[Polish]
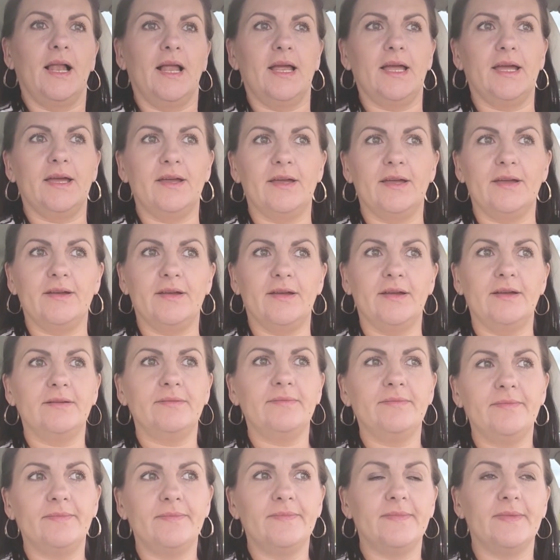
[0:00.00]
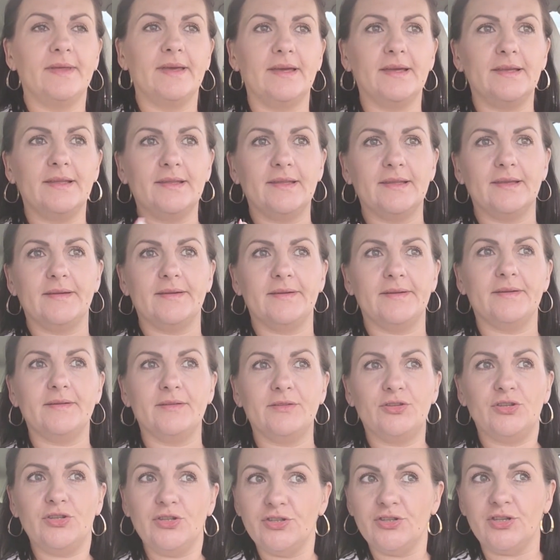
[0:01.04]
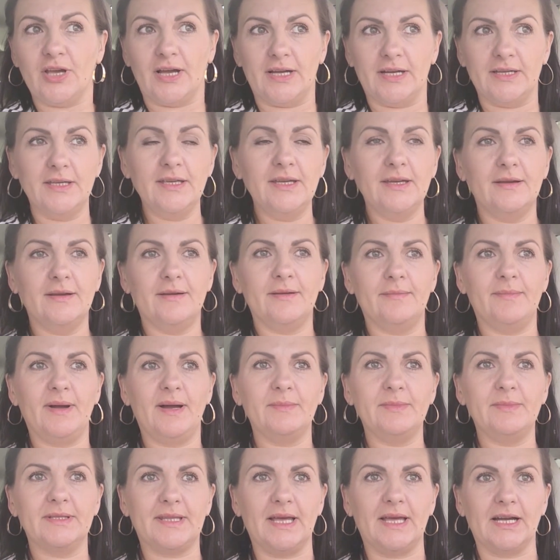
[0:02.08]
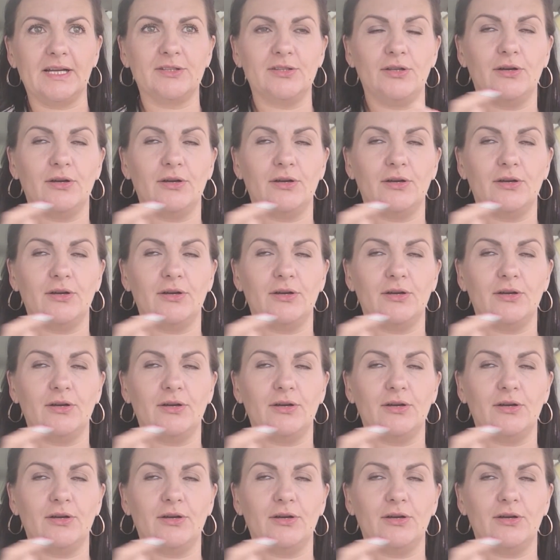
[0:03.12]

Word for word: E, e, dzisiaj mamy tak,